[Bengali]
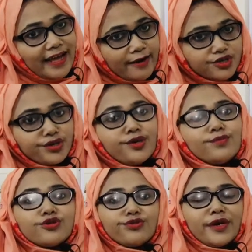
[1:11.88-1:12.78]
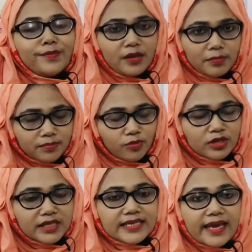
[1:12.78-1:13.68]
ন্যারেশনের মতোই আমি
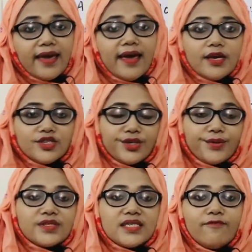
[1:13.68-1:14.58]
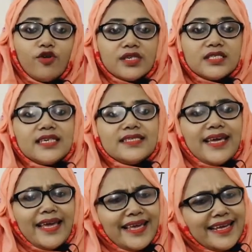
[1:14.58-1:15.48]
বলতে চাই সেটা হচ্ছে ভয়েস চেঞ্জ
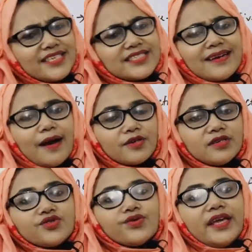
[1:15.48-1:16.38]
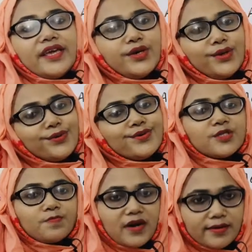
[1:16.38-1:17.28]
ইংলিশ গ্রামারটা আসলে হিউজ
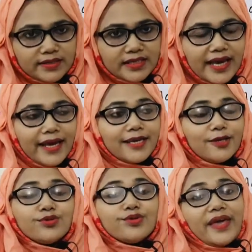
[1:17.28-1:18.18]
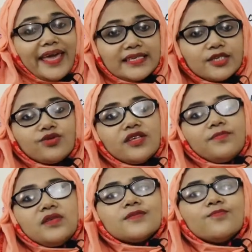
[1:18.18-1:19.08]
পার্ট কিন্তু এটা যদি
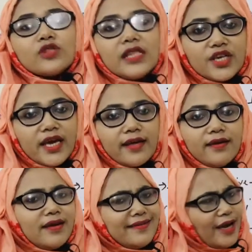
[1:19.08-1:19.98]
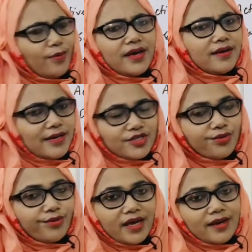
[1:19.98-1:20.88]
আপনি স্মুথলি শেখেন তাহলে আশা
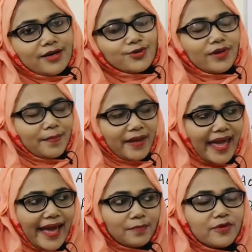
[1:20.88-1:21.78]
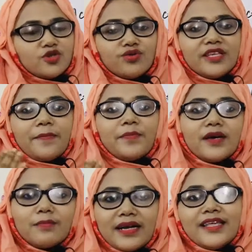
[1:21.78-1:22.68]
করি আসলে একবার যদি
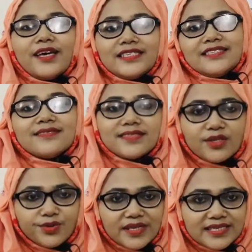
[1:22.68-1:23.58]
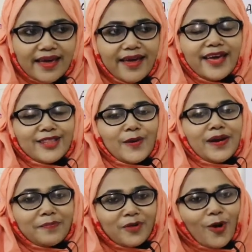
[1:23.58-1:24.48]
আপনার মাথায় সেটা সেট হয়ে যায়
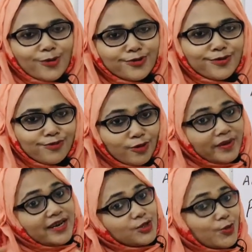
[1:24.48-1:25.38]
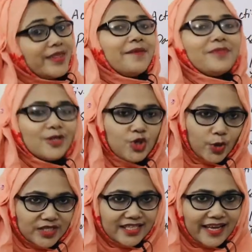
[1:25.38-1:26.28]
তাহলে আপনি কখনোই ভুলবেন না যদি আপনার
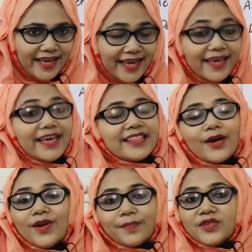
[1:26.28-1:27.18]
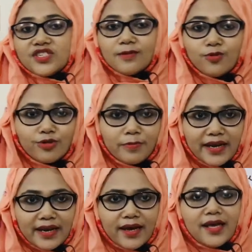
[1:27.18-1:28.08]
চর্চা থাকে তাহলে আপনি সেটা
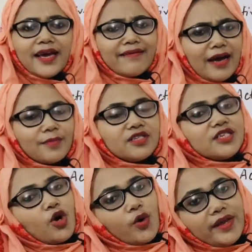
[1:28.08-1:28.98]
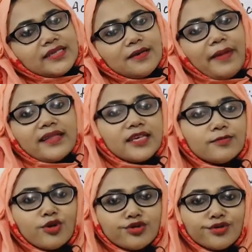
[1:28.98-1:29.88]
ভুলবেন না গ্রামারটা অনেকটা ম্যাথের
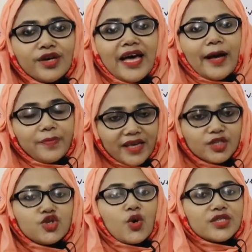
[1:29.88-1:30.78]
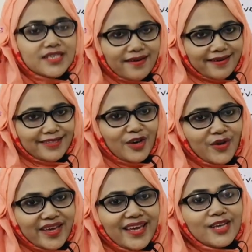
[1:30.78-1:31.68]
মতো আপনাকে চর্চা রাখতে
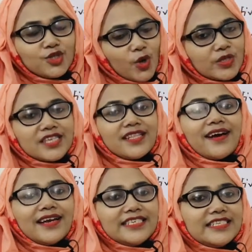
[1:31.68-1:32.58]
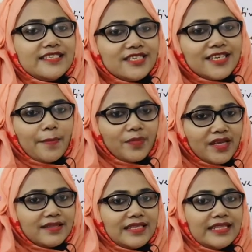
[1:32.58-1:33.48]
হয় চর্চা থাকলে সেই জিনিসটা আপনি
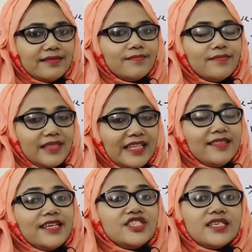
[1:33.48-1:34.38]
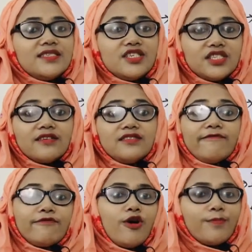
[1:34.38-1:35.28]
দিন দিন দিন সেই জিনিসটা
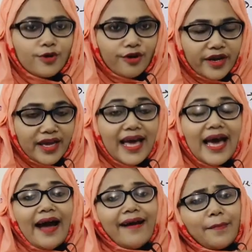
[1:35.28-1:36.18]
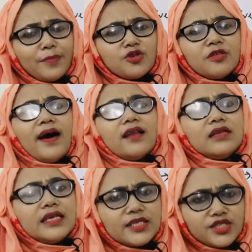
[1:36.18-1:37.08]
ডেভেলপ করে আর আপনি যদি ভালো
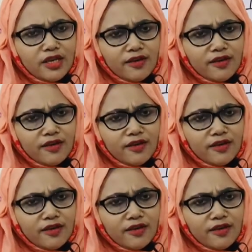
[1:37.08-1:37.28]
লিখতে চান